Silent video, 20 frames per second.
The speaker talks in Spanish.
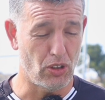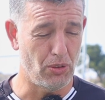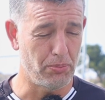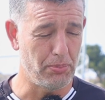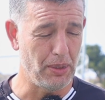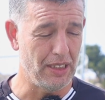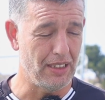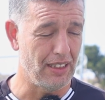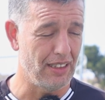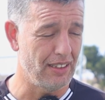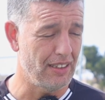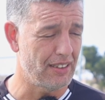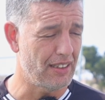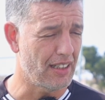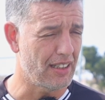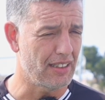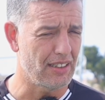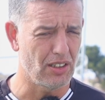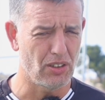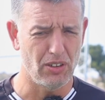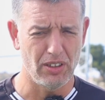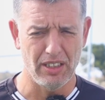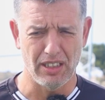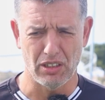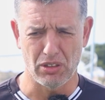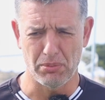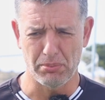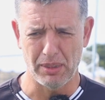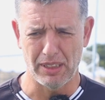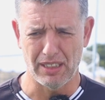compites en esta categoría y
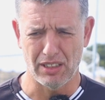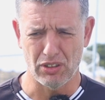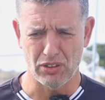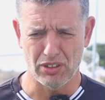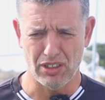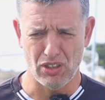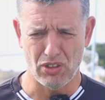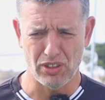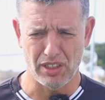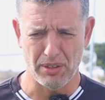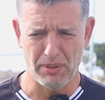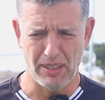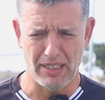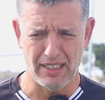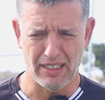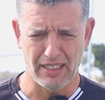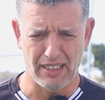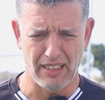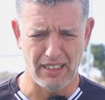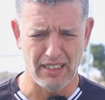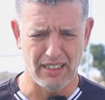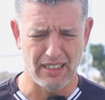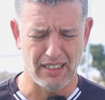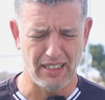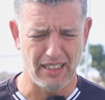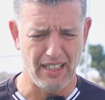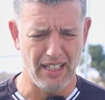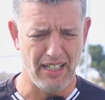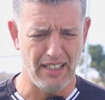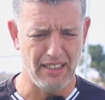compites contra los rivales que,
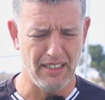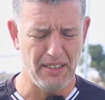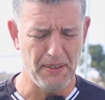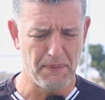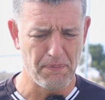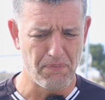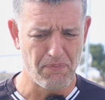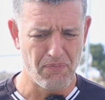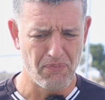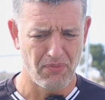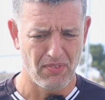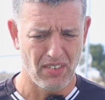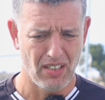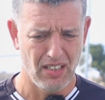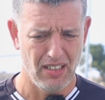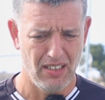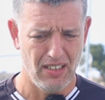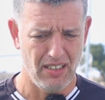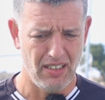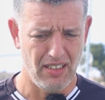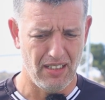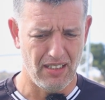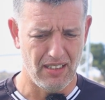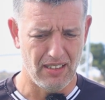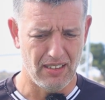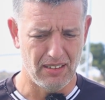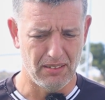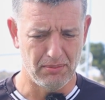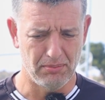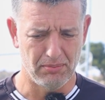que hay,
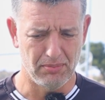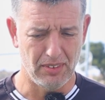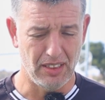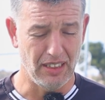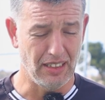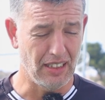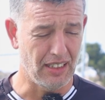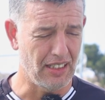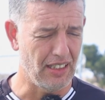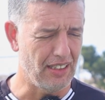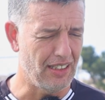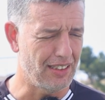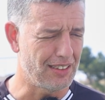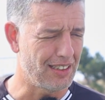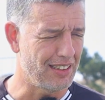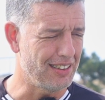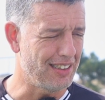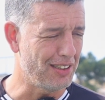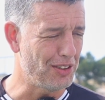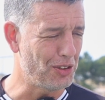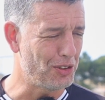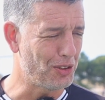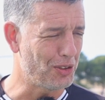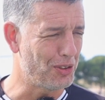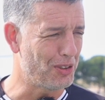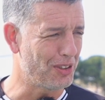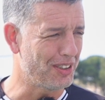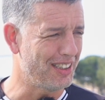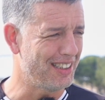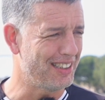tienes que ir a 38
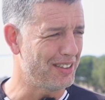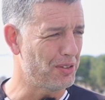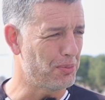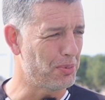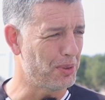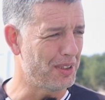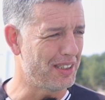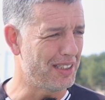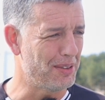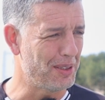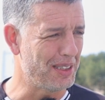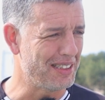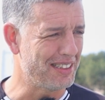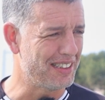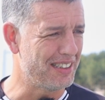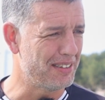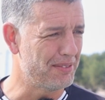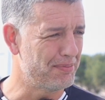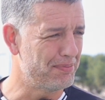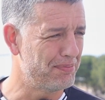jornadas, no puedes ir a 20.